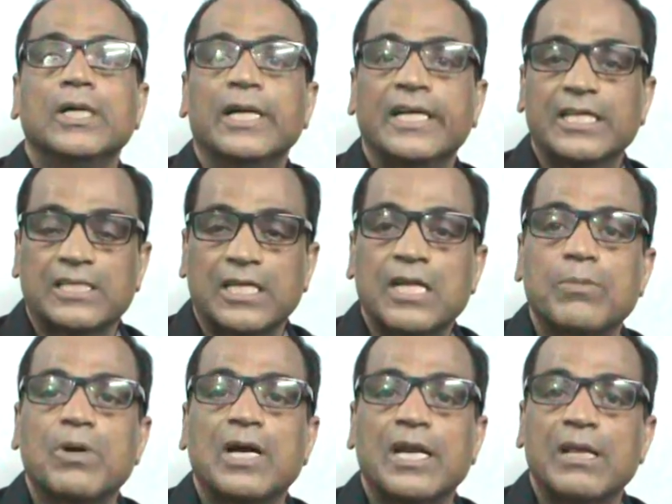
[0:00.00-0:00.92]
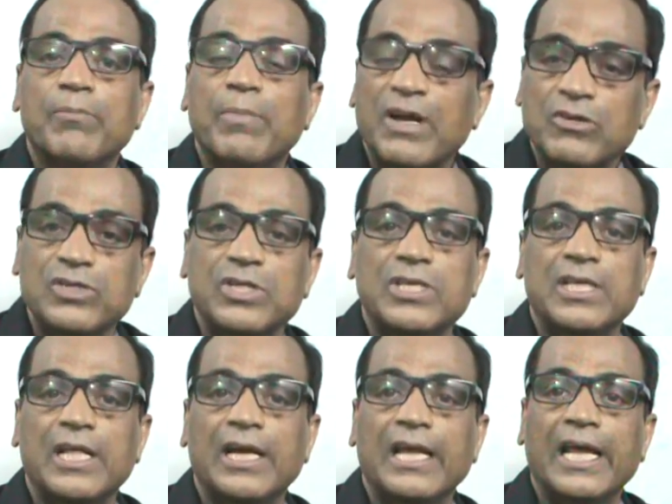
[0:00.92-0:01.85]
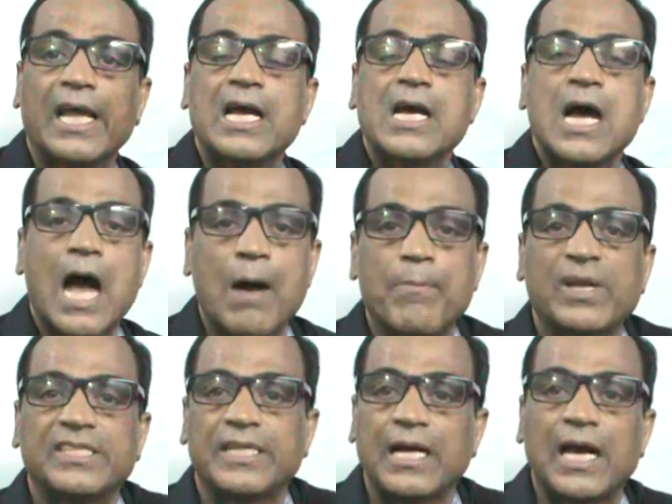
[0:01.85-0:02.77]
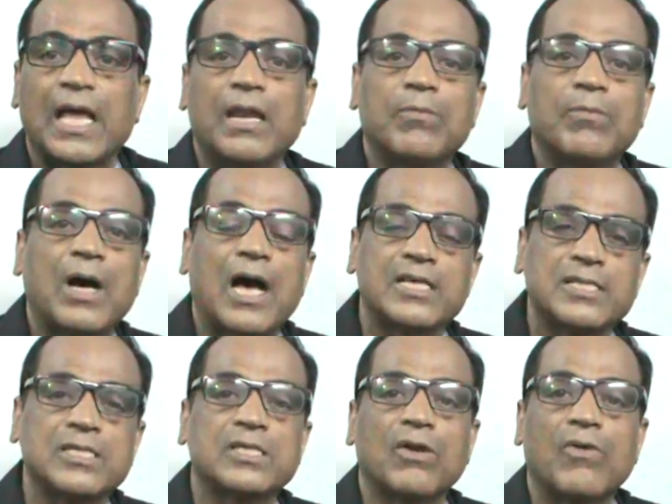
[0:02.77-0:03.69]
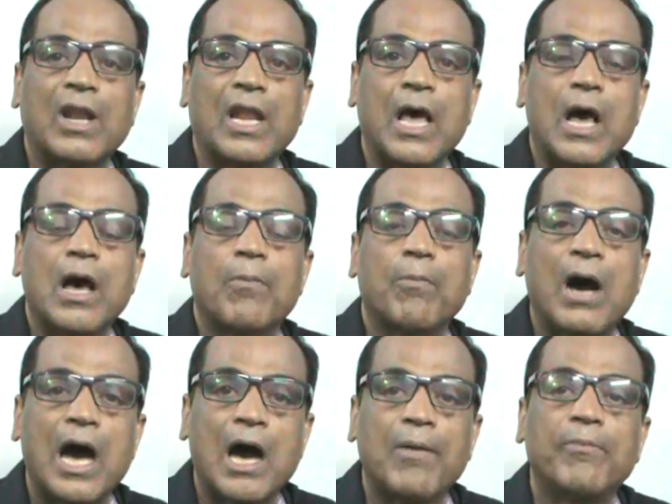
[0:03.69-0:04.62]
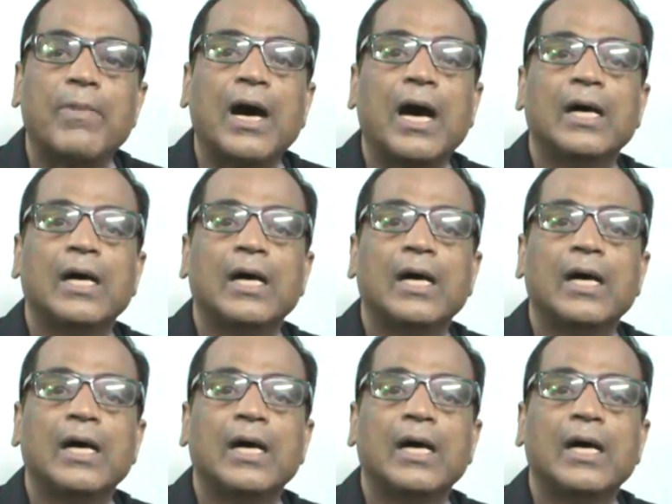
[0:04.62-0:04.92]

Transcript: ఇటు సందర్భంగా నేను మనవి చేసేదంటే అమ్మ చెంగాలమ్మ ఆశీస్సుల వల్ల మా అమ్మ